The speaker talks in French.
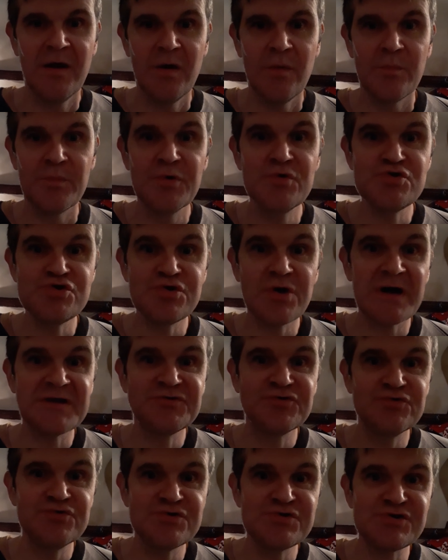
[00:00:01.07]
Bonjour à
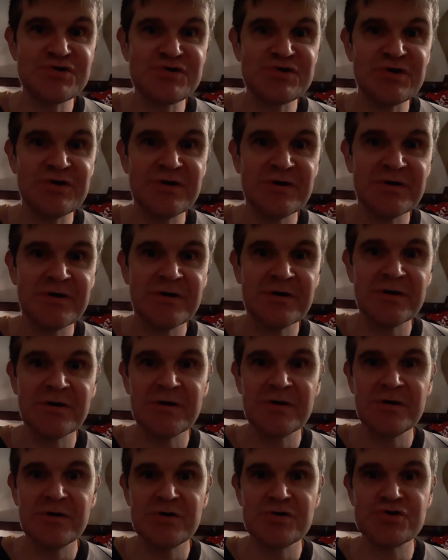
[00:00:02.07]
tous.
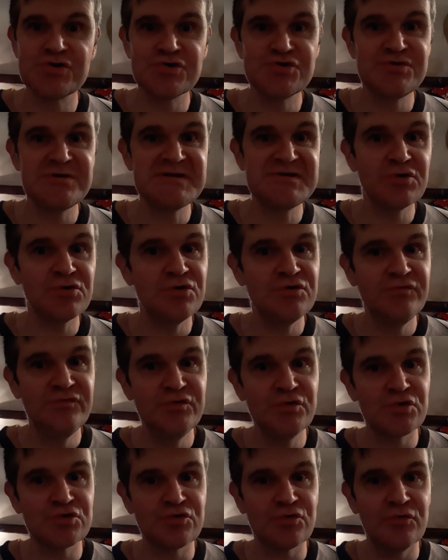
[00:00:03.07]
Je suis heureux de
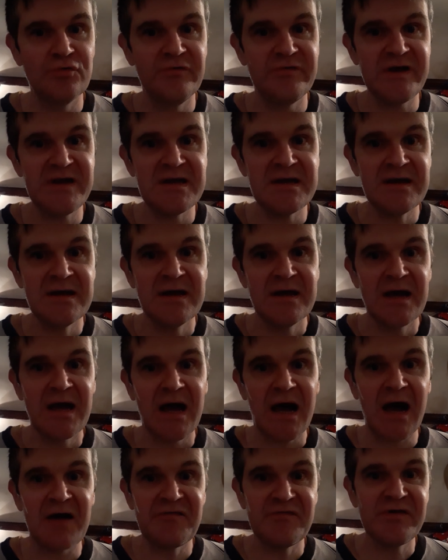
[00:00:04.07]
vous retrouver
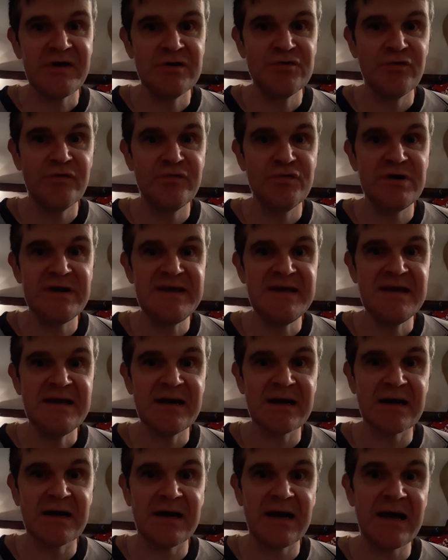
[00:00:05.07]
afin de vous
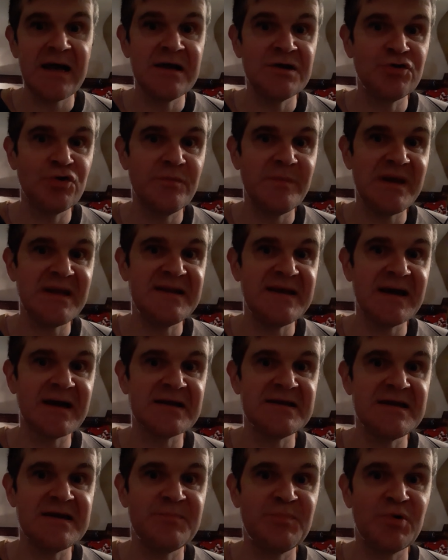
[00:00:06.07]
lire l'un de mes
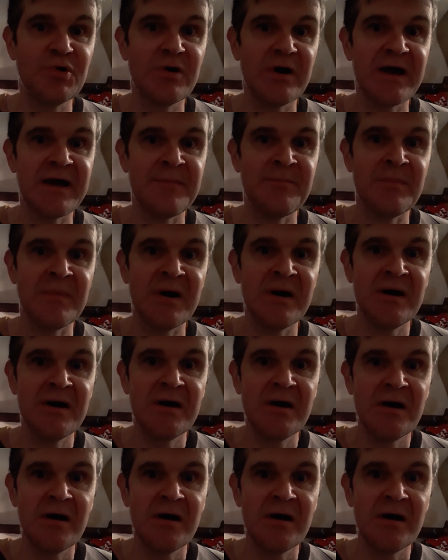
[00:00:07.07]
derniers poèmes